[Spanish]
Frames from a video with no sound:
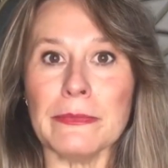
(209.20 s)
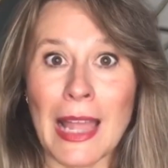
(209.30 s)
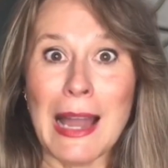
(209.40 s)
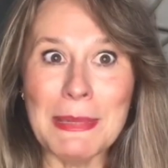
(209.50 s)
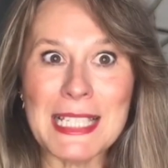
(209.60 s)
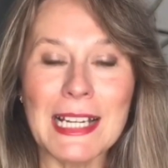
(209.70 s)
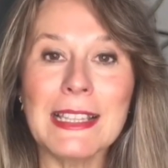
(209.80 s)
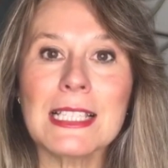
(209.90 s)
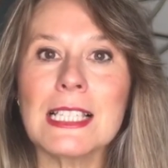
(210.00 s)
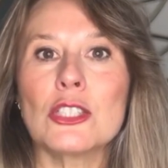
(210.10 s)
a pesar
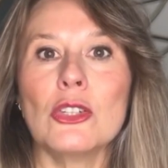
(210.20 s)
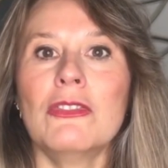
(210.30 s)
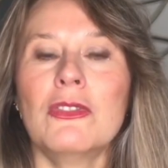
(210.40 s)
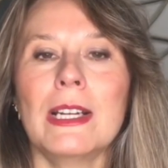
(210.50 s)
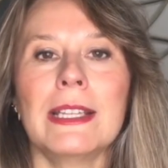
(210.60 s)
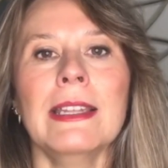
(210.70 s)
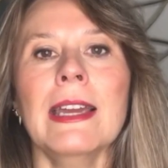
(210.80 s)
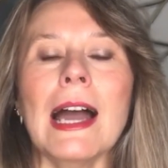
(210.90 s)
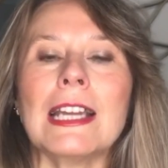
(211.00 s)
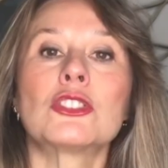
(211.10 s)
de ese sol
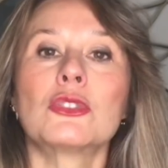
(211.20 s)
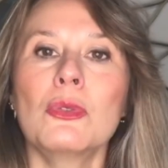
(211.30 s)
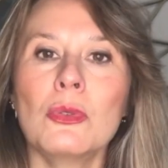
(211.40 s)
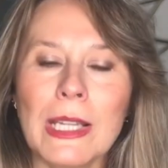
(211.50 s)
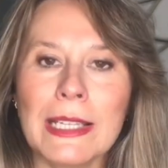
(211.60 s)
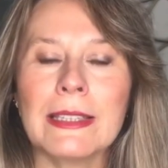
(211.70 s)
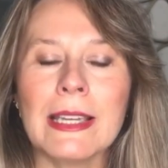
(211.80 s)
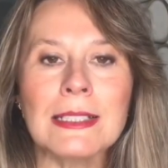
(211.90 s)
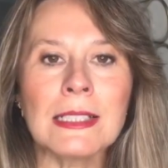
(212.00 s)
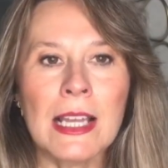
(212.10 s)
fuerte, hay
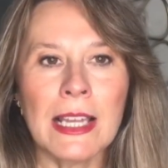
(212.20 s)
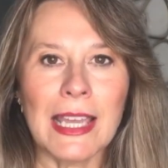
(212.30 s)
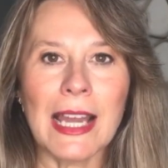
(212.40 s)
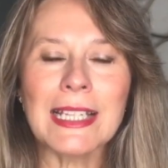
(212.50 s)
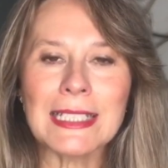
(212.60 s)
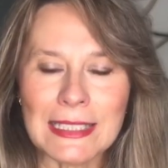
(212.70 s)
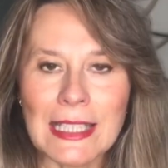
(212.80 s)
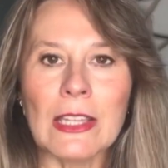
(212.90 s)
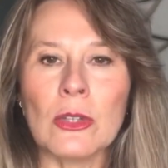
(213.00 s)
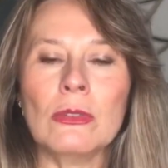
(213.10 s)
suculentas que han
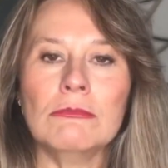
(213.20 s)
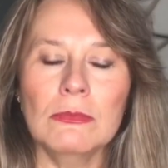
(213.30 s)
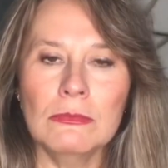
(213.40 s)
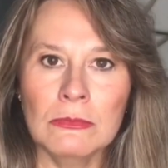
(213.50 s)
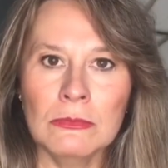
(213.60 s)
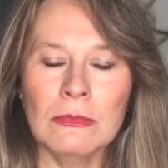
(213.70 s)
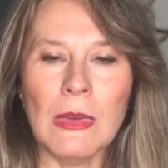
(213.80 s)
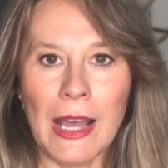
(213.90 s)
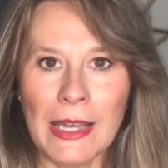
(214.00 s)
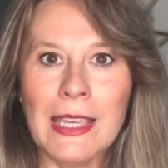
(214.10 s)
estado mm,
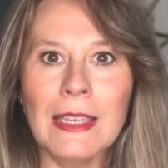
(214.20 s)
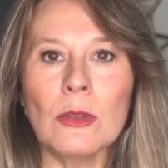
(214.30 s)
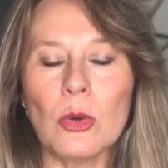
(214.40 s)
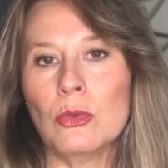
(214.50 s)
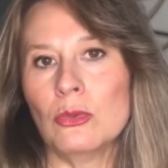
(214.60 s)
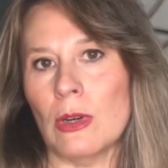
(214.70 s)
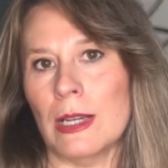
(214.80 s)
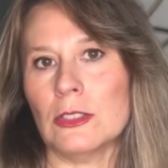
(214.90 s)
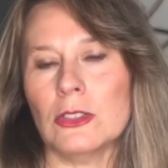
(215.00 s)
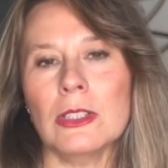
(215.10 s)
ahí junto a
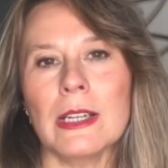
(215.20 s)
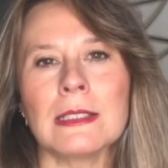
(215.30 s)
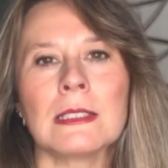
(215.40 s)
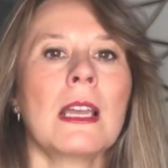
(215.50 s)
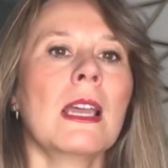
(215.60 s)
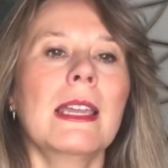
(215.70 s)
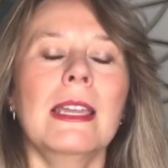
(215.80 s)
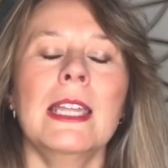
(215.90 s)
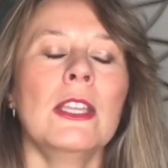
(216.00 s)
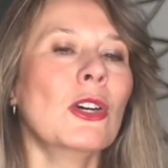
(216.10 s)
las otras
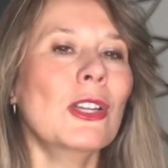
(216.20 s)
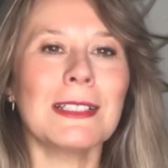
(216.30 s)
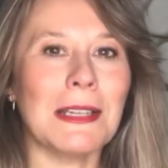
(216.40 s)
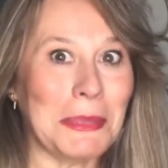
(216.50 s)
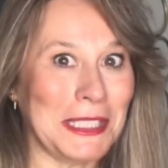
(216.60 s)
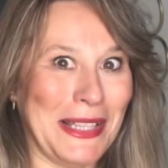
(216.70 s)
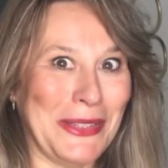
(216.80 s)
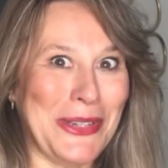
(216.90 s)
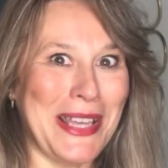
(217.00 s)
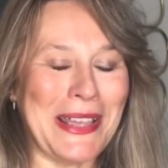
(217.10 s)
y no les ha
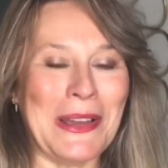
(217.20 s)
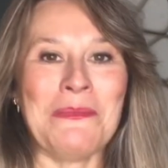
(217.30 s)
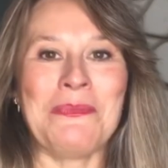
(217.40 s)
pasado nada.